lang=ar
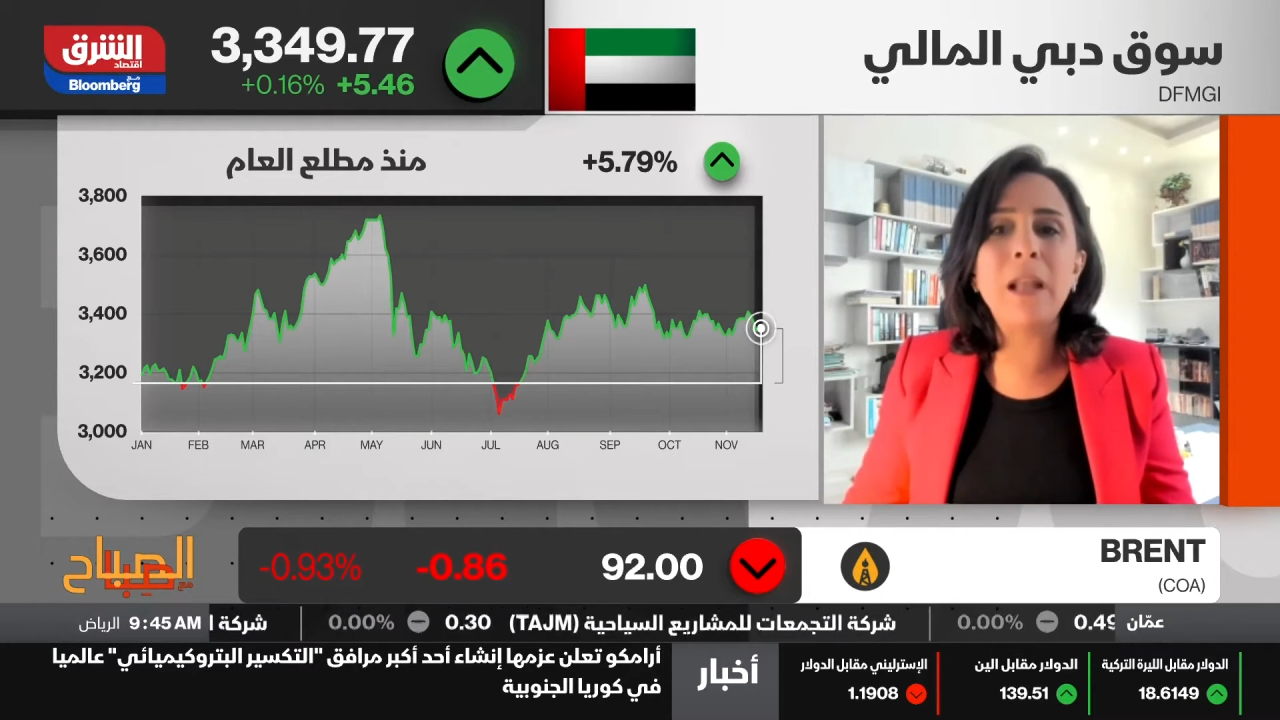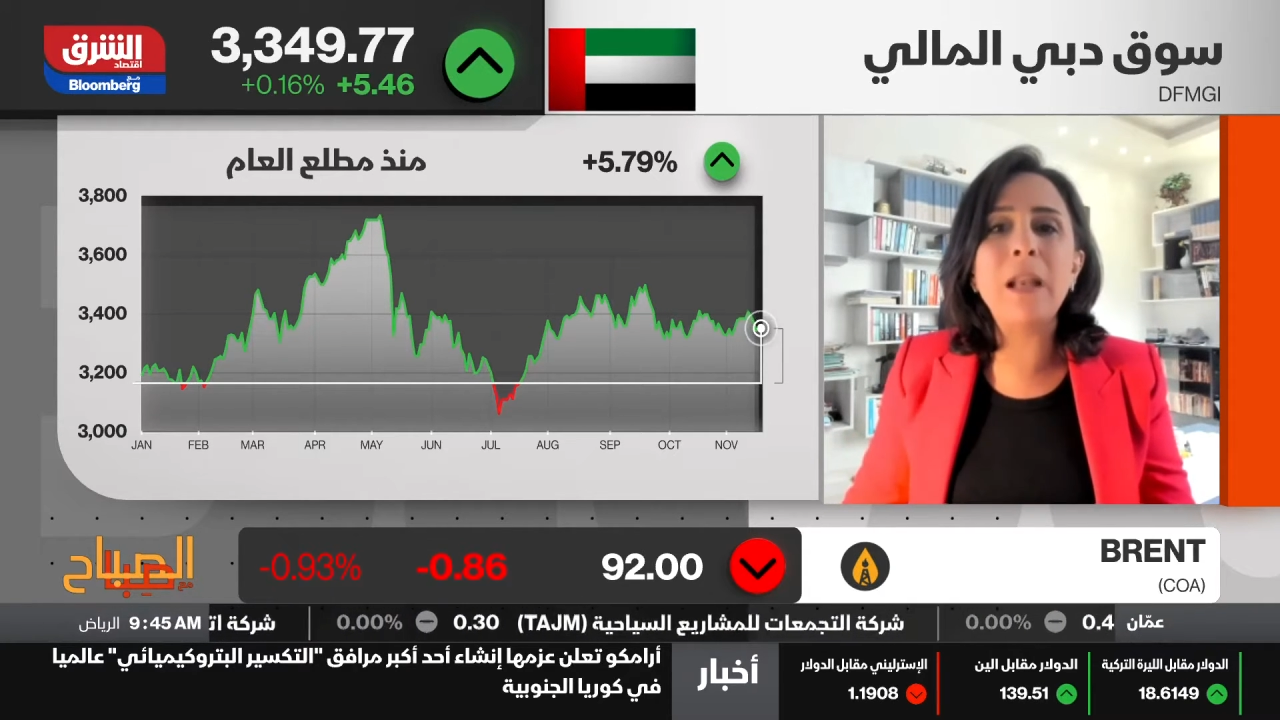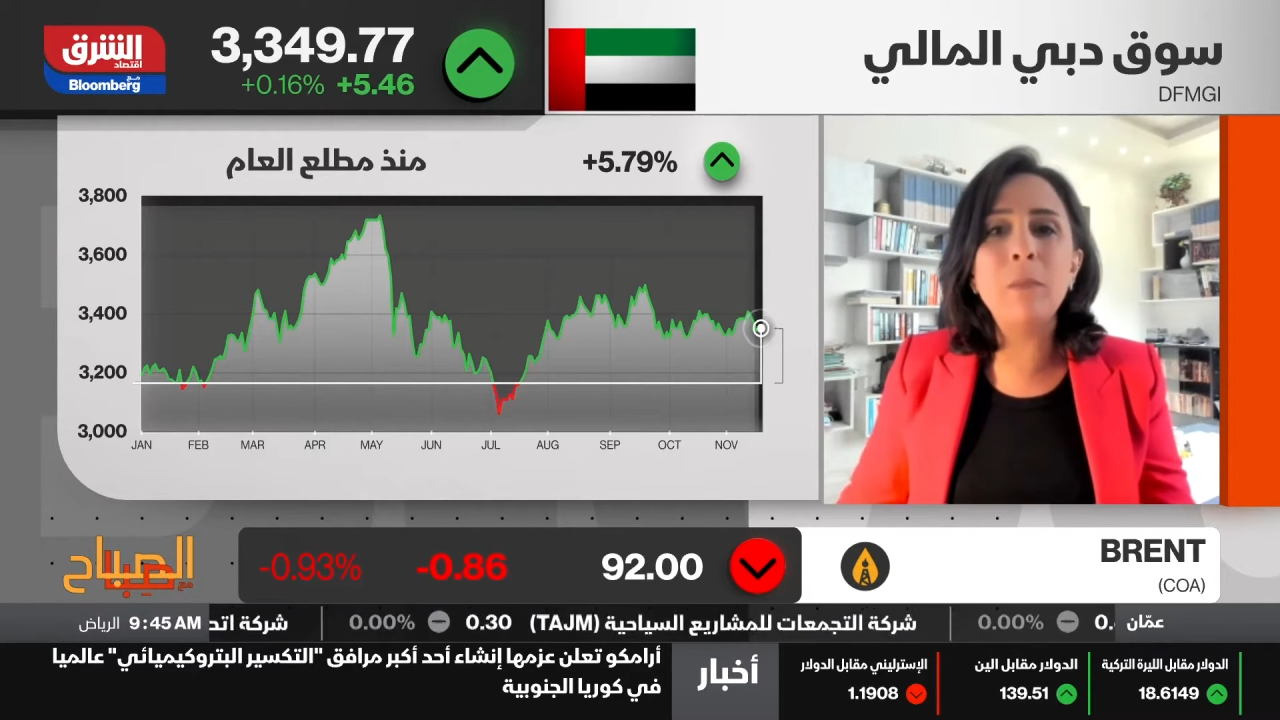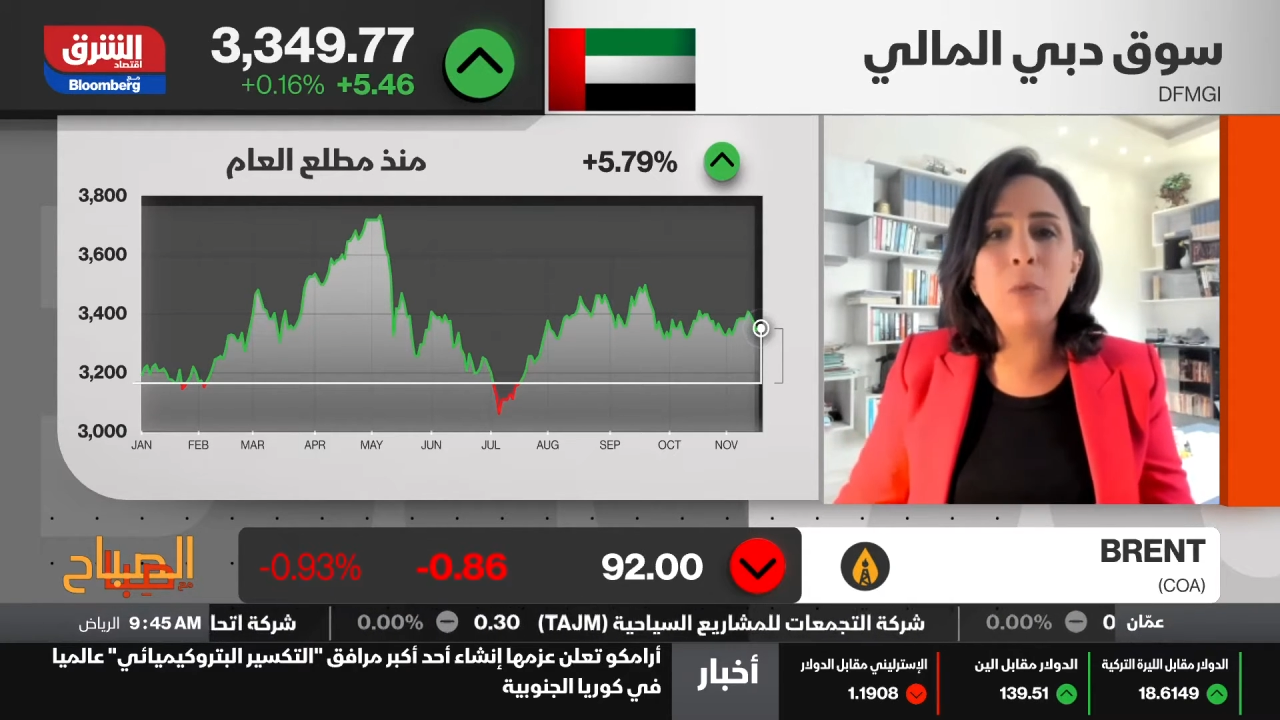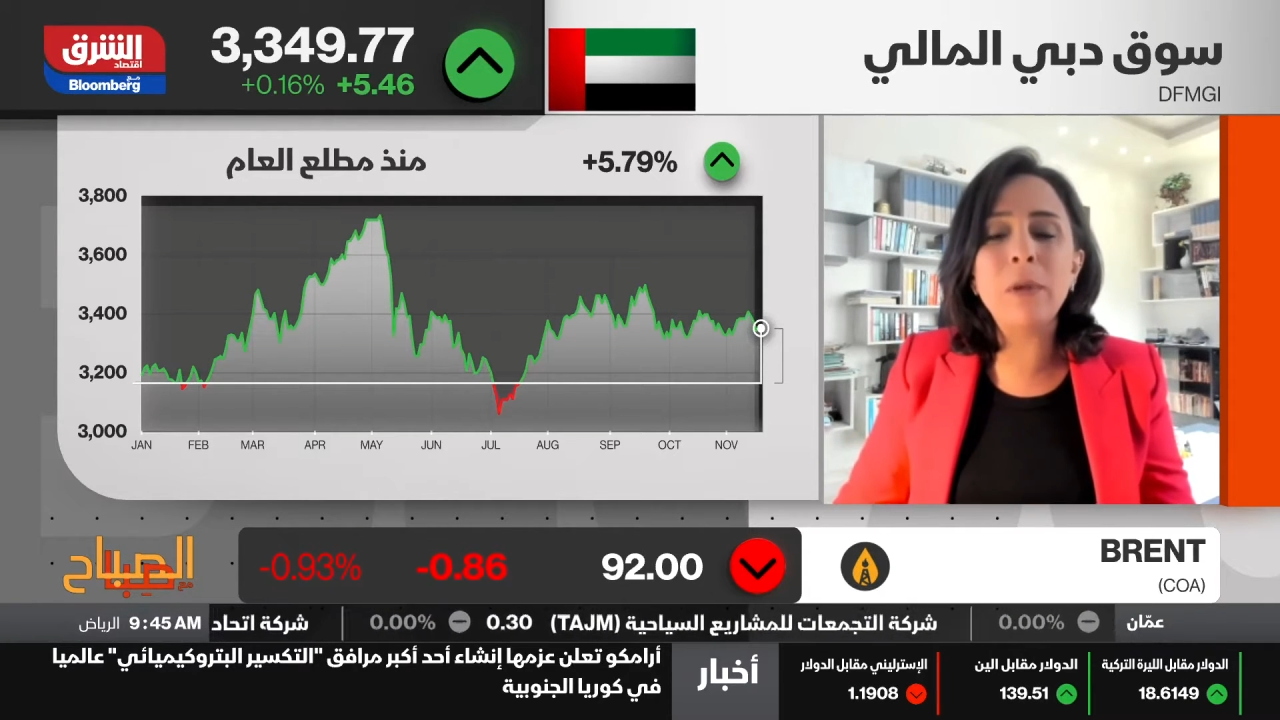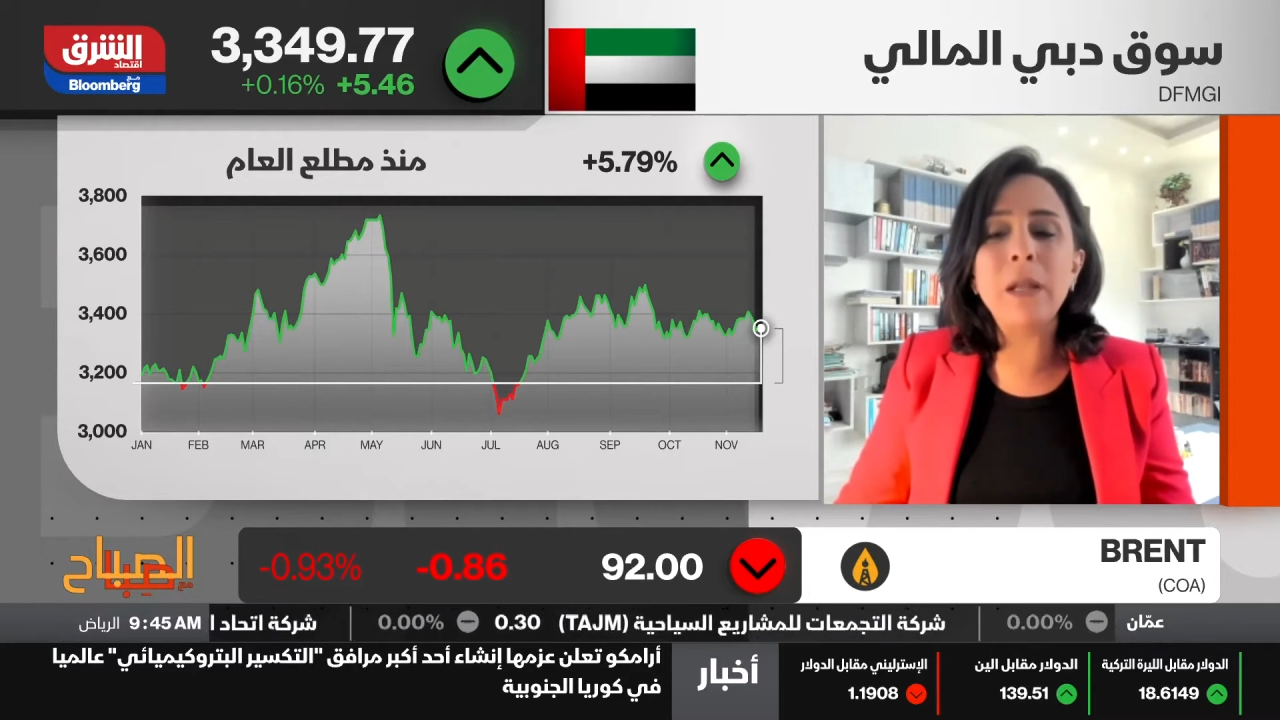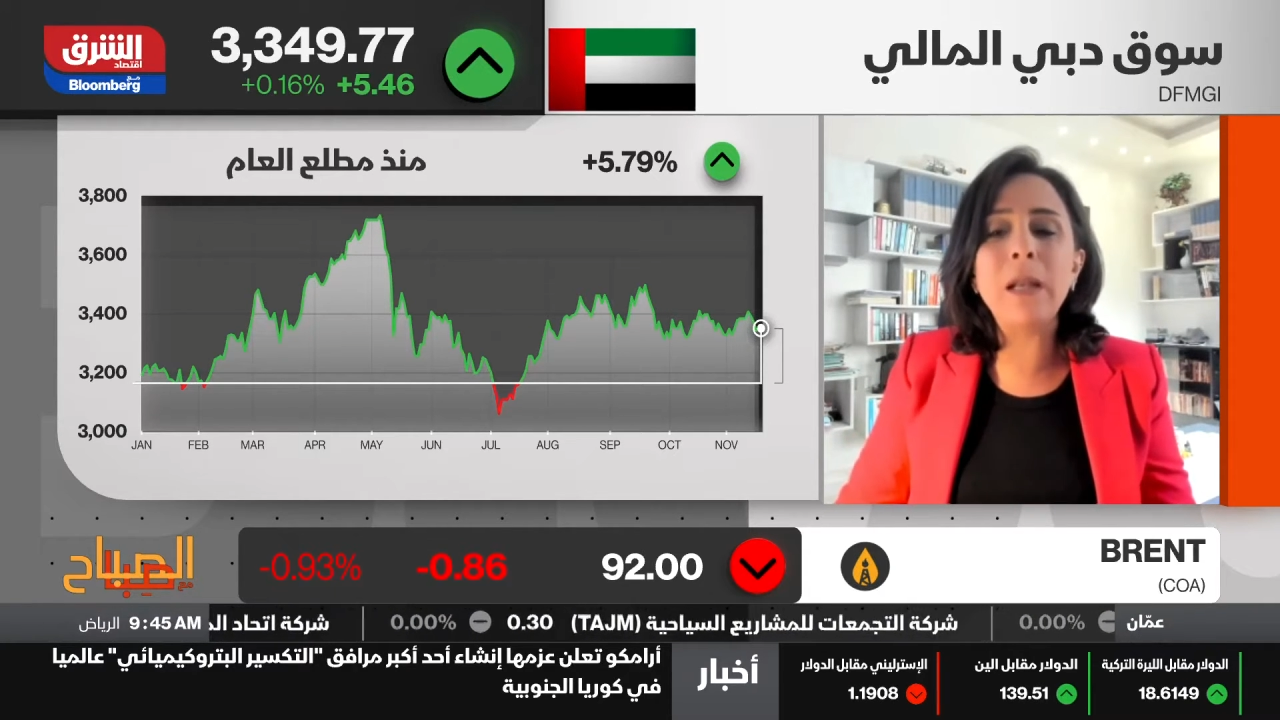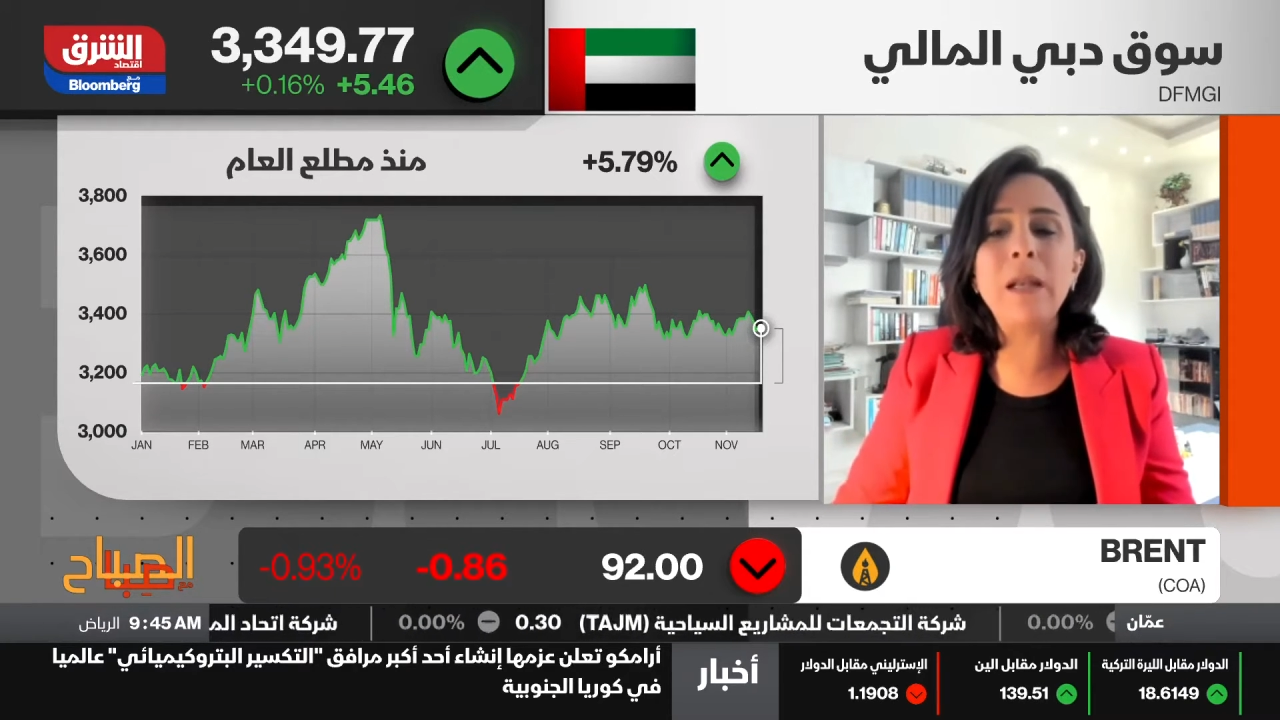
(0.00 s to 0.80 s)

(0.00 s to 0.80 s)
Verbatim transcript: يلي ممكن